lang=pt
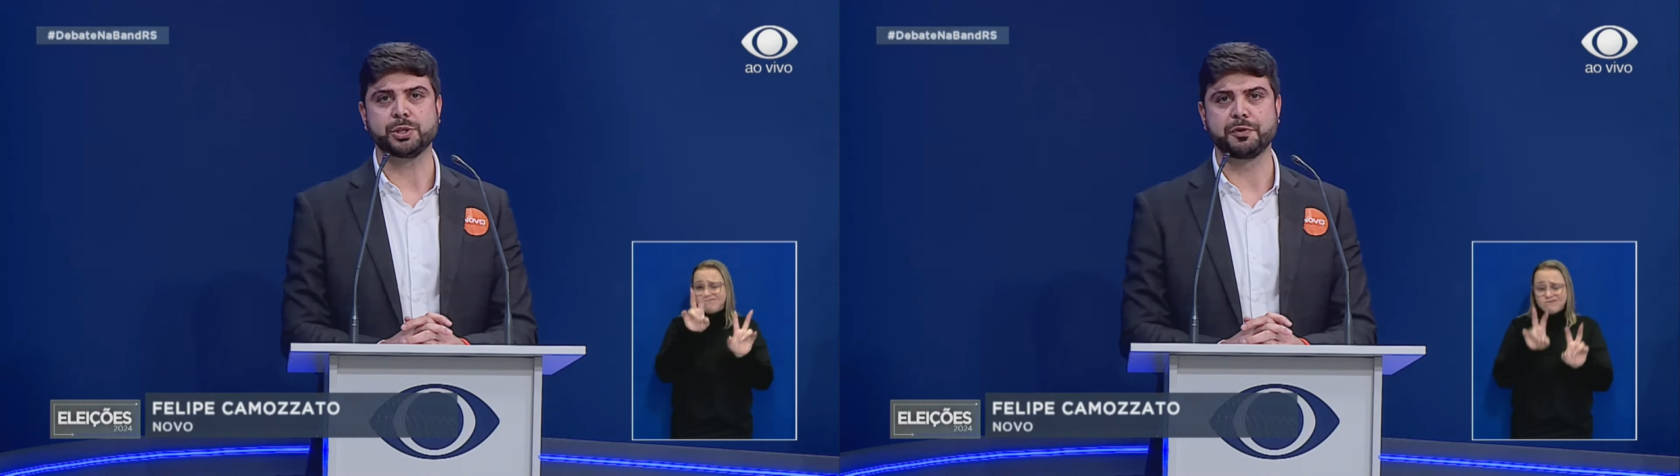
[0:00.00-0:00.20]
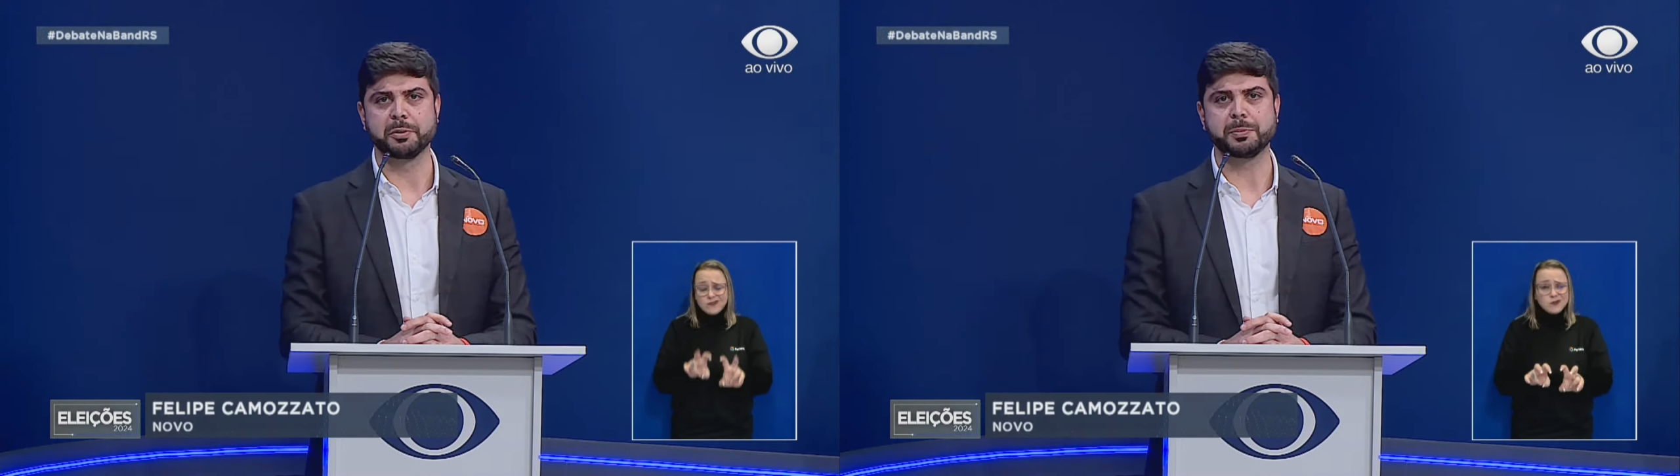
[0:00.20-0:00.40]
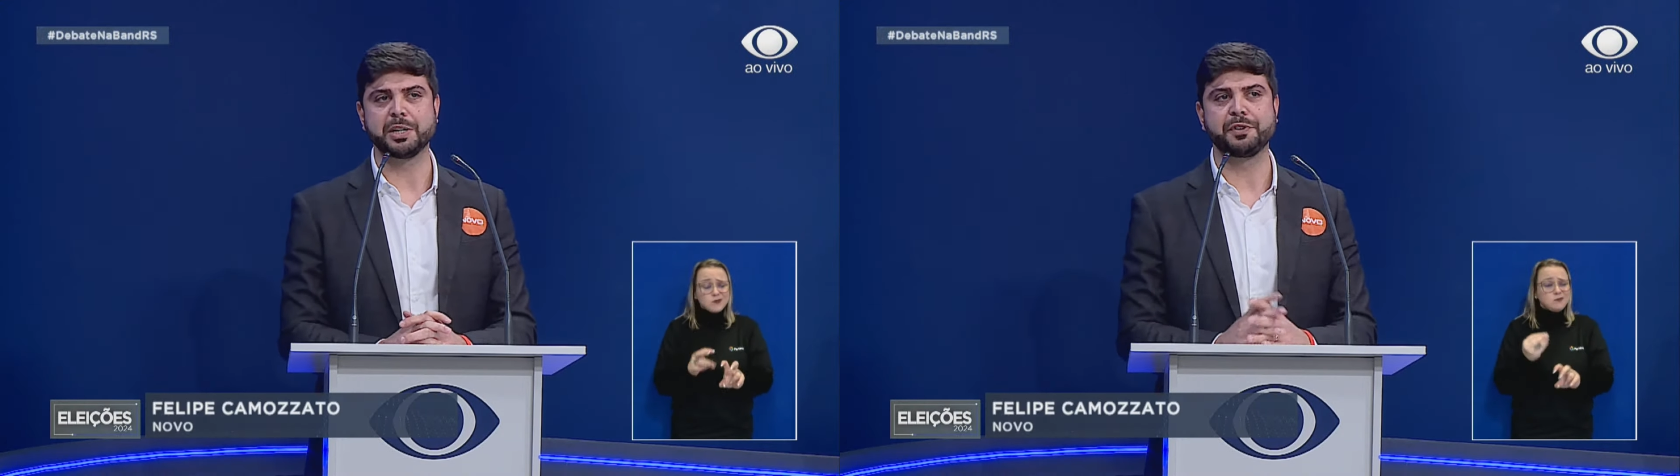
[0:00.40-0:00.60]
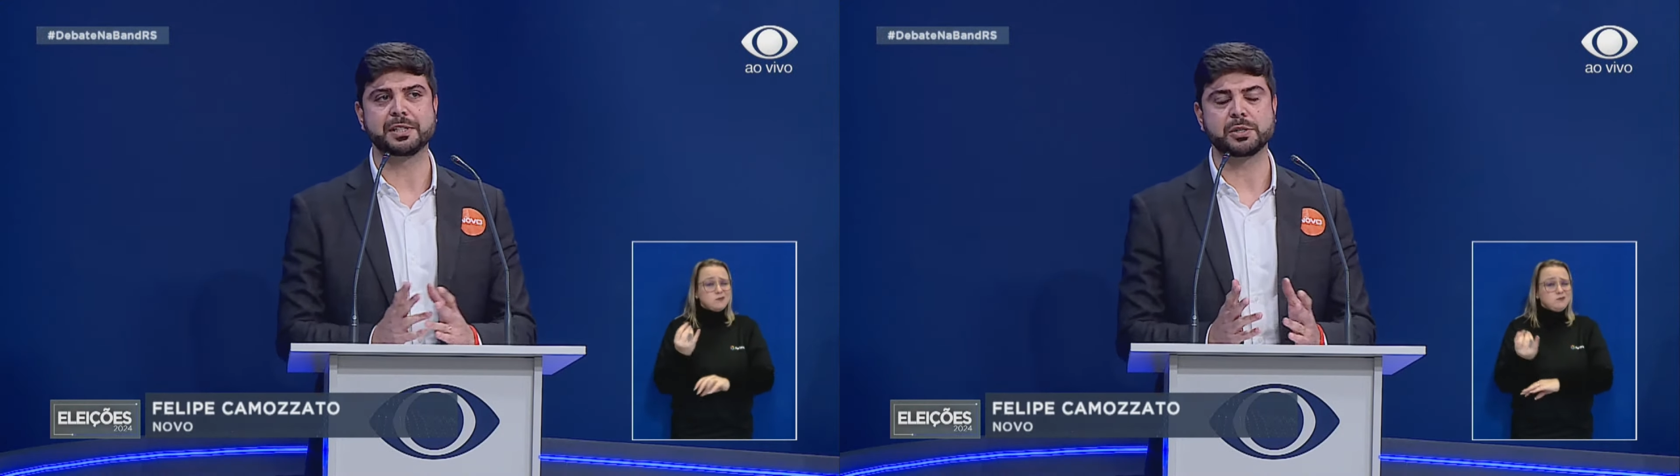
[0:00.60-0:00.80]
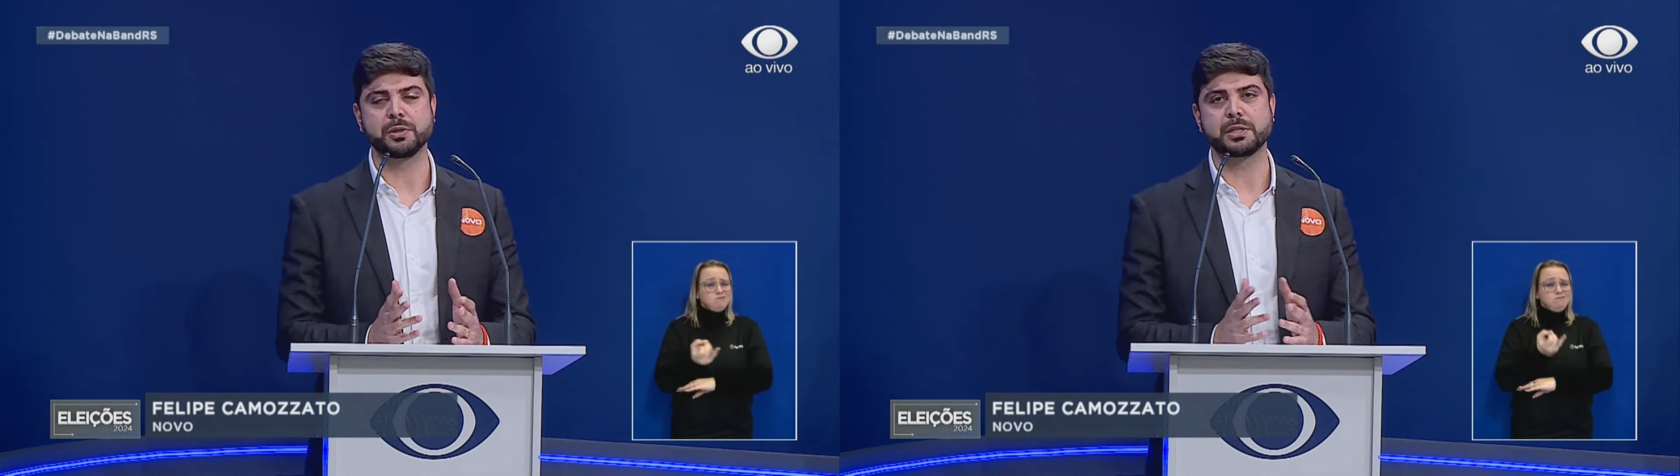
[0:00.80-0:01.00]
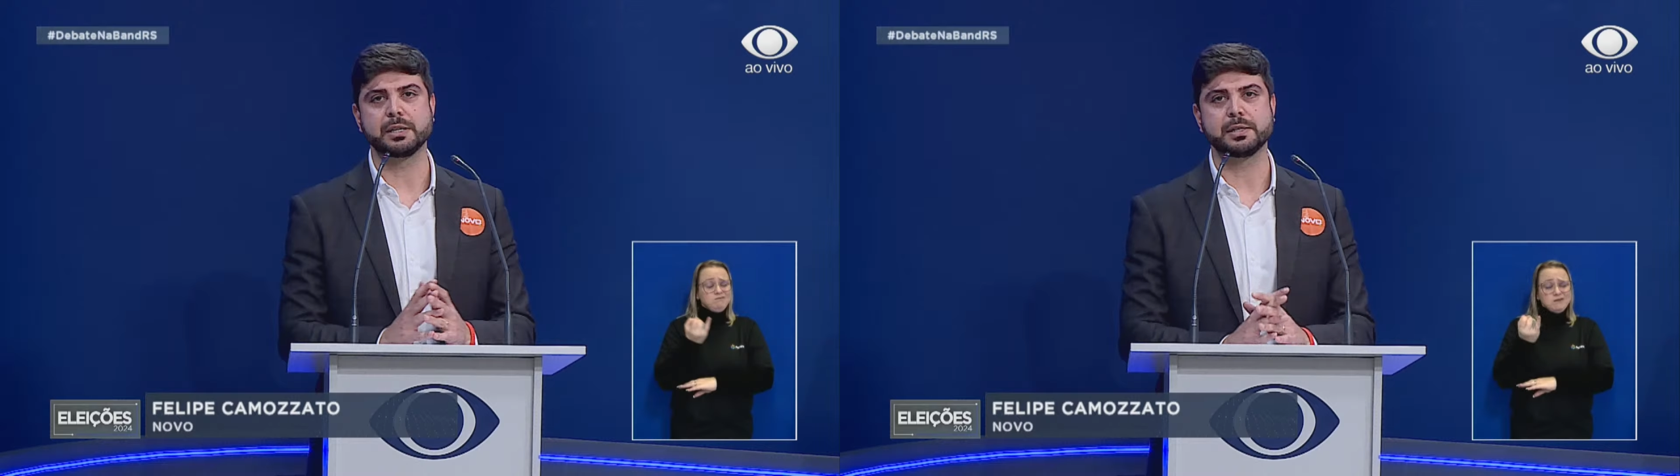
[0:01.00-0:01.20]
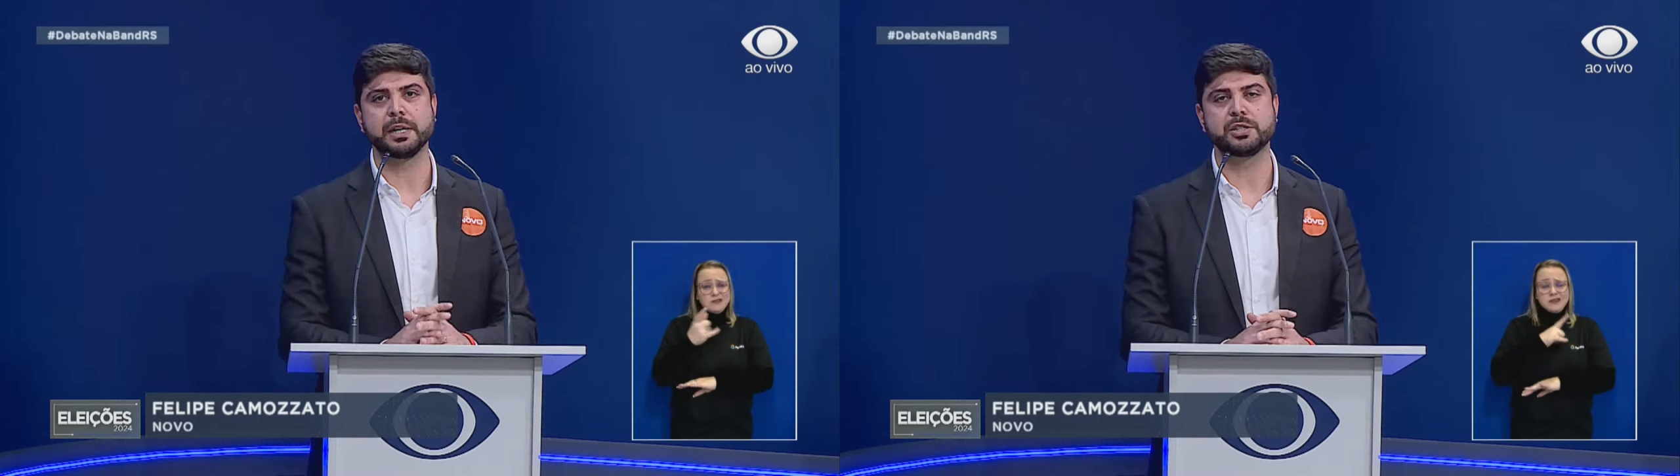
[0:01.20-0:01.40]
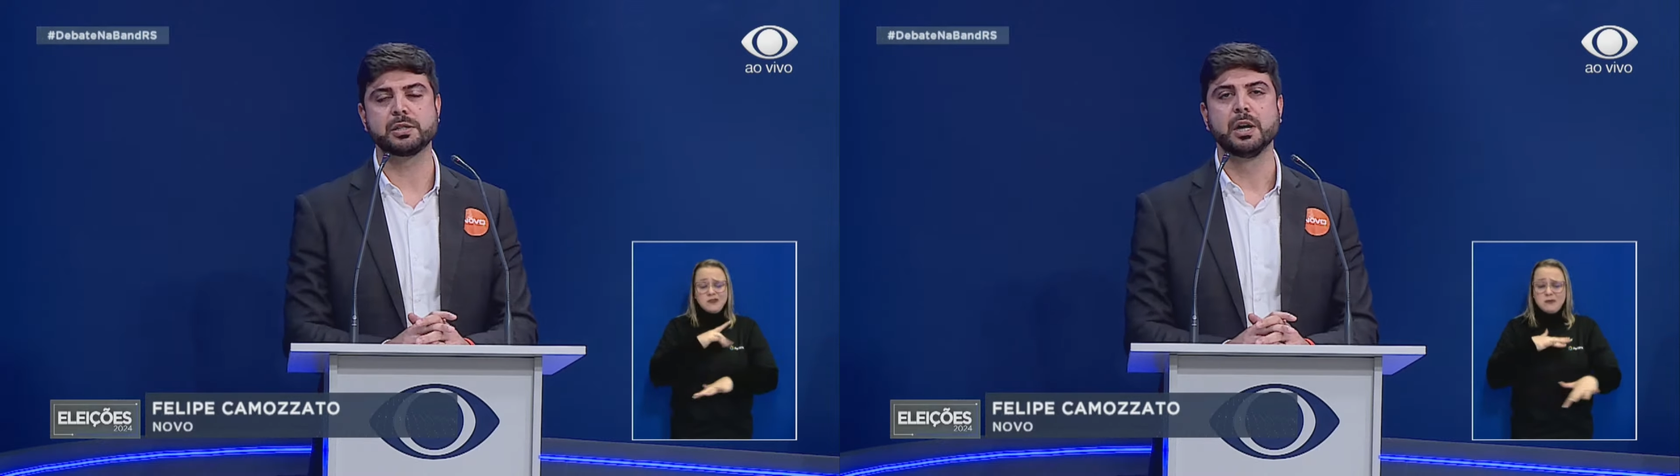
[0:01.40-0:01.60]
Tivemos manifestações
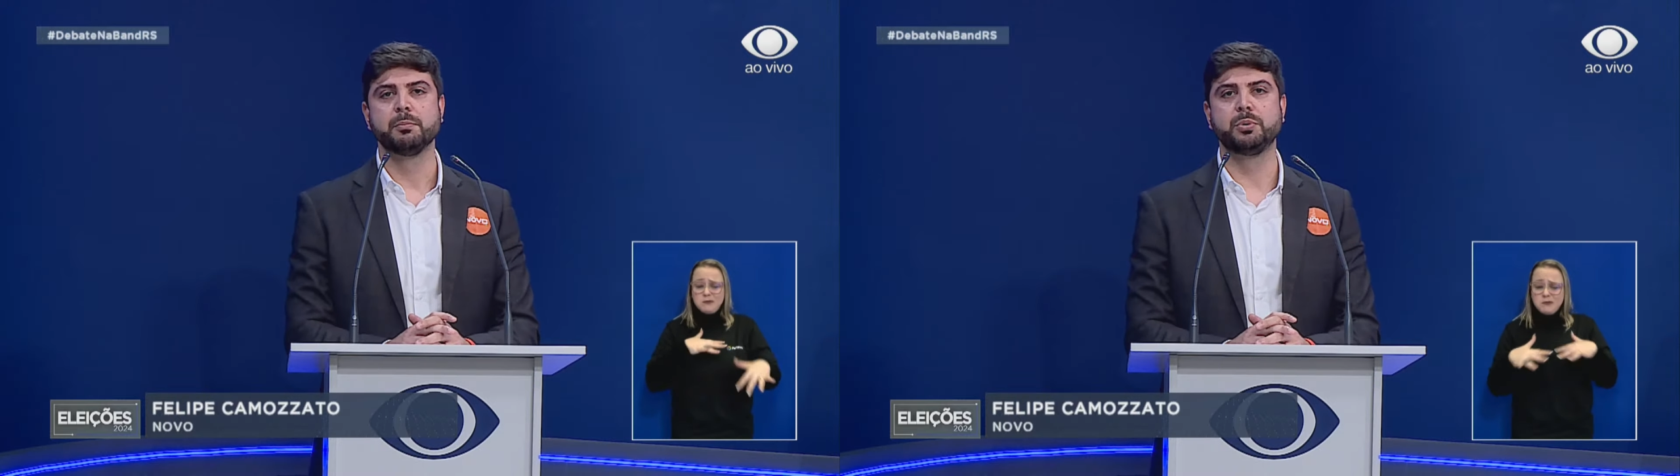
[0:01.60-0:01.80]
recentes